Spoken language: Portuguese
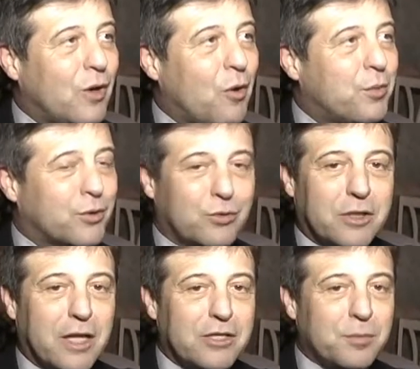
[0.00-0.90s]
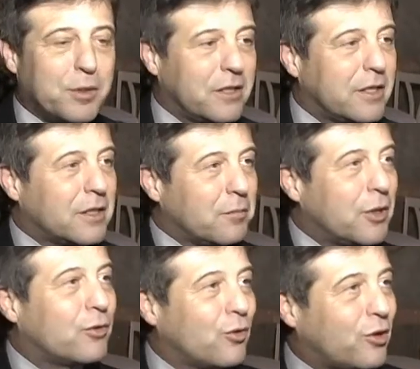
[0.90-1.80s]
a oportunidade de aprender
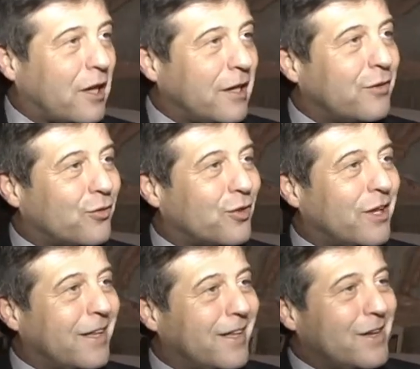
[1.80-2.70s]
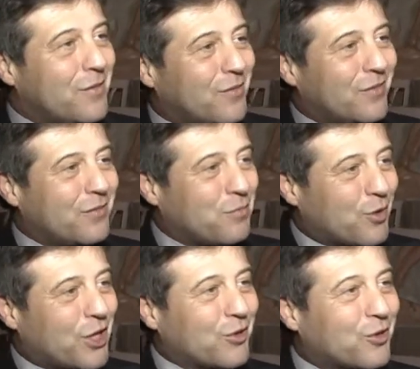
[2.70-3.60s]
também o teu talento, né? Um
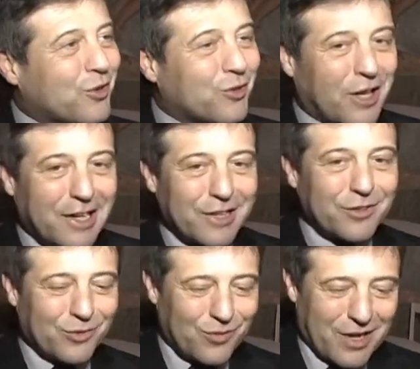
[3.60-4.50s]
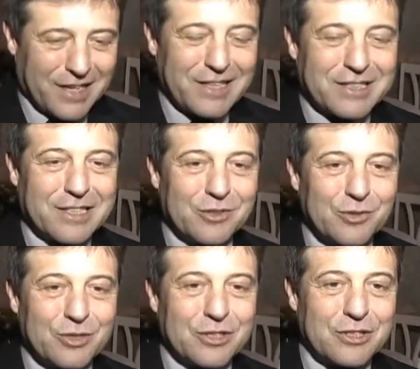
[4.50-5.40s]
pouquinho do teu talento com aqueles que
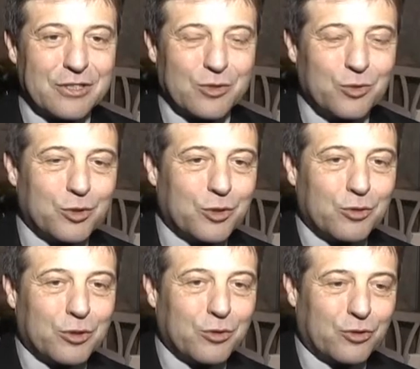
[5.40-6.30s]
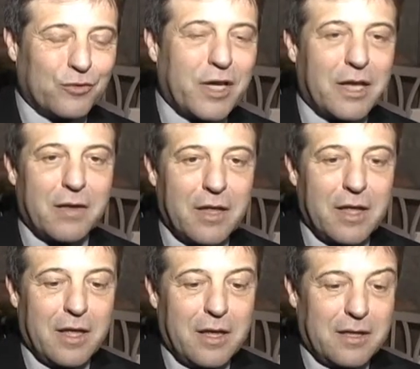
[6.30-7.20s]
nos escutam, que nos veem.
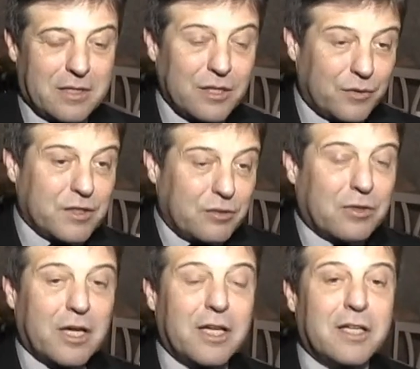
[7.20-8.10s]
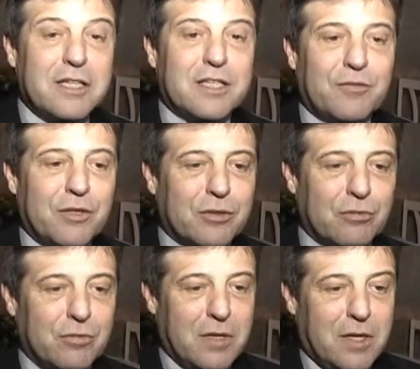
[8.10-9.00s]
E satisfação estar aqui nesse
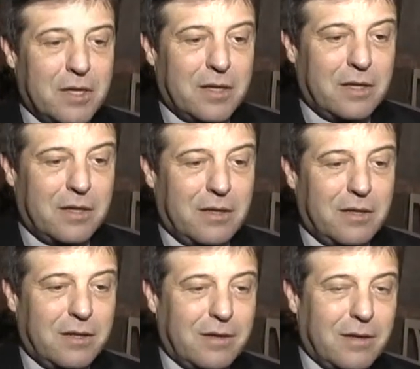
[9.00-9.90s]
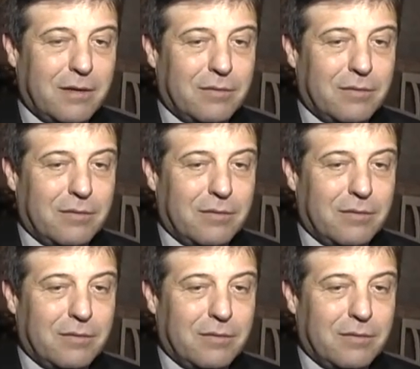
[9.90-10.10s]
evento. E